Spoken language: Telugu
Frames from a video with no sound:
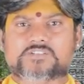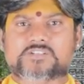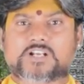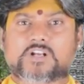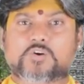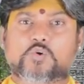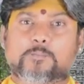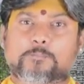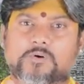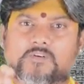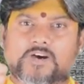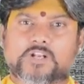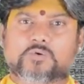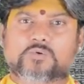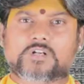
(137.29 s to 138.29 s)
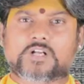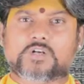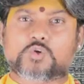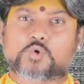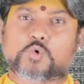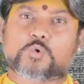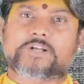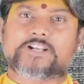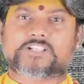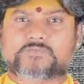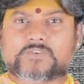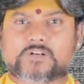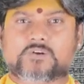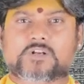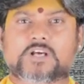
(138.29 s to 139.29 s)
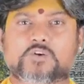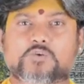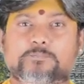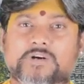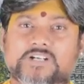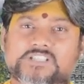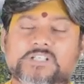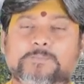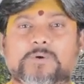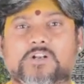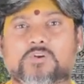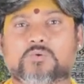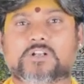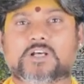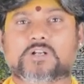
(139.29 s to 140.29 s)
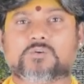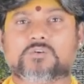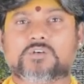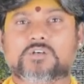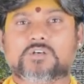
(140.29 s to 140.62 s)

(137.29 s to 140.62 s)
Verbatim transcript: చాలా గొప్ప వాళ్ళు ఉన్నారు కోటేశ్వరులు ఉన్నారు భక్తిపరులు ఉన్నారు